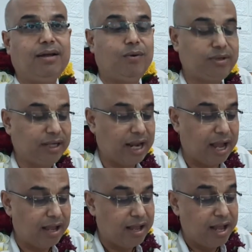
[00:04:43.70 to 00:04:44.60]
उत्तरा
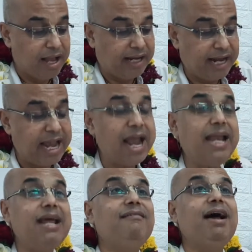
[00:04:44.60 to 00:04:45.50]
कि हे
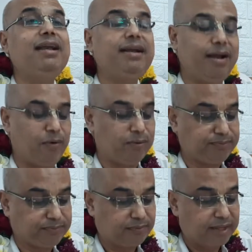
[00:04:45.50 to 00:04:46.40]
देवादिदेव
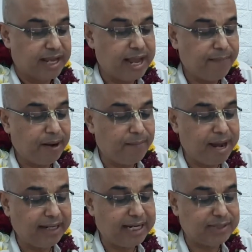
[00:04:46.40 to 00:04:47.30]
हे
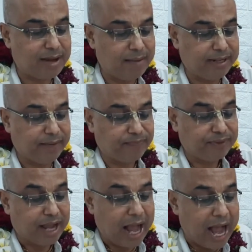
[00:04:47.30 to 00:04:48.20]
ब्रह्मांड के स्वामी
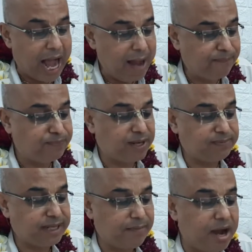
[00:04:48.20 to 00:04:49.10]
आप
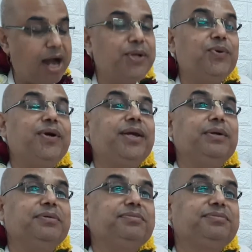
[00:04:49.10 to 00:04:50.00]
सबसे महान योगी
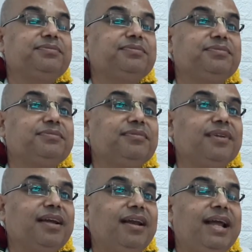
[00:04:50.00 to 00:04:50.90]
हो
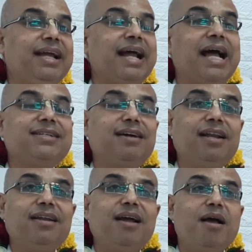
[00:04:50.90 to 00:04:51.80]
लेकिन
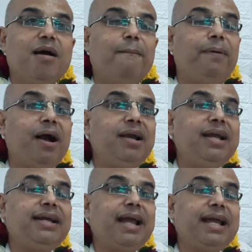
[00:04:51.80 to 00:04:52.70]
आजकल पढ़
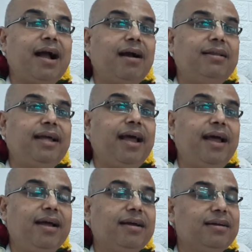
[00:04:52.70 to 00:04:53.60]
लिख के क्या करते
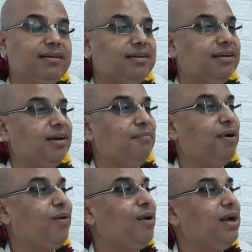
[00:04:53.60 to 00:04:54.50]
हैं
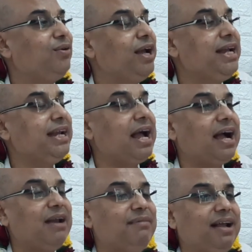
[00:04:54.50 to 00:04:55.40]
भगवान को ही
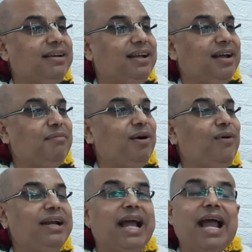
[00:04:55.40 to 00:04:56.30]
निराकार मानते हैं
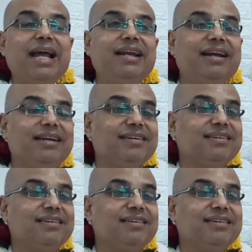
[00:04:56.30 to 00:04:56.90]
भगवान है ही नहीं